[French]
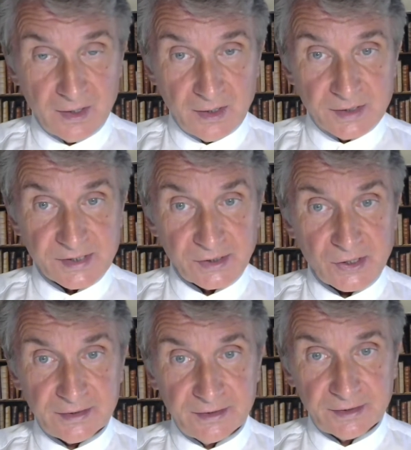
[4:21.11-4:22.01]
C'est
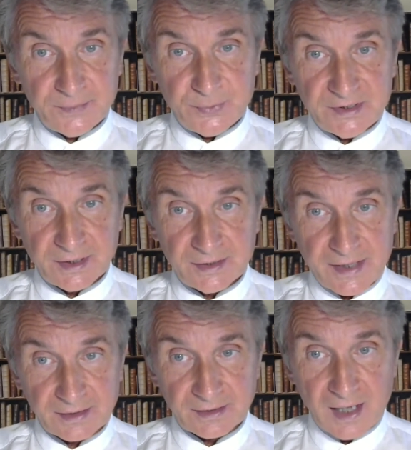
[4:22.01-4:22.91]
un triptyque
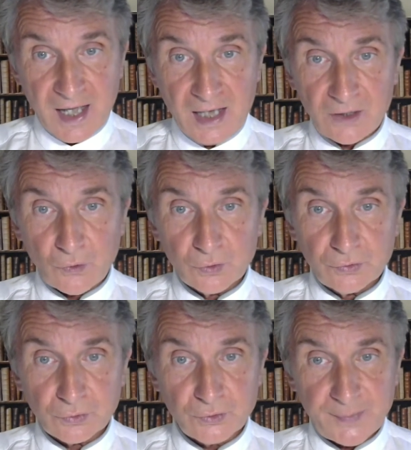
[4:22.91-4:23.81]
théâtral
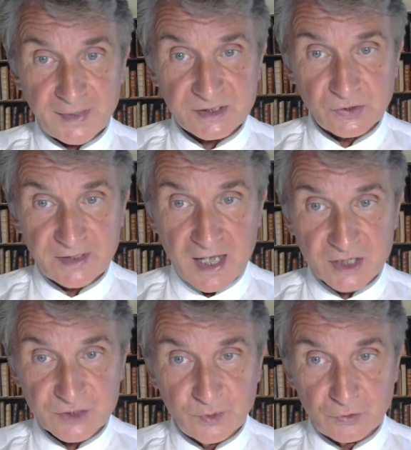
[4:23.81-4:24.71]
autour du
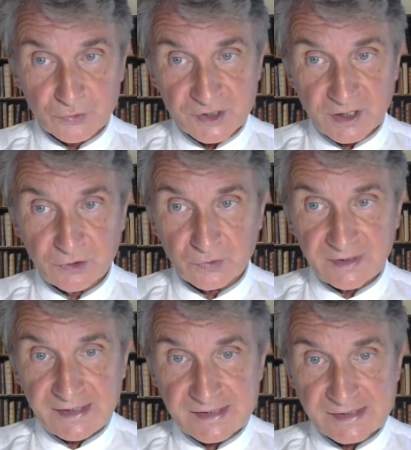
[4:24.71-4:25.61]
personnage mythologique de
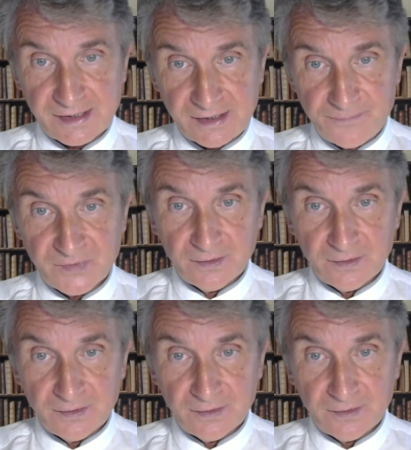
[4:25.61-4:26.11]
Thésée,